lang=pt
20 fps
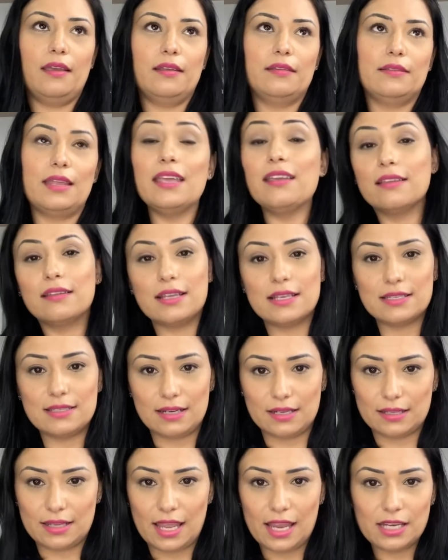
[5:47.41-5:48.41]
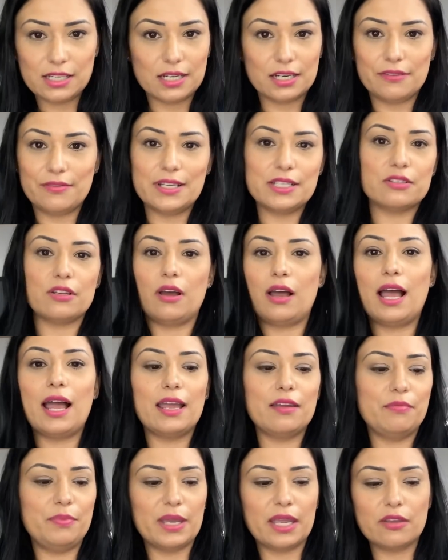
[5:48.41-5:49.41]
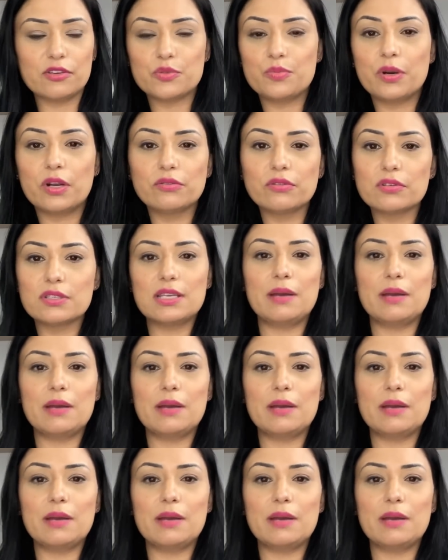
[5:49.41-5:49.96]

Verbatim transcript: tem que ter estratégia, não é só, ah, eu peguei os produtos,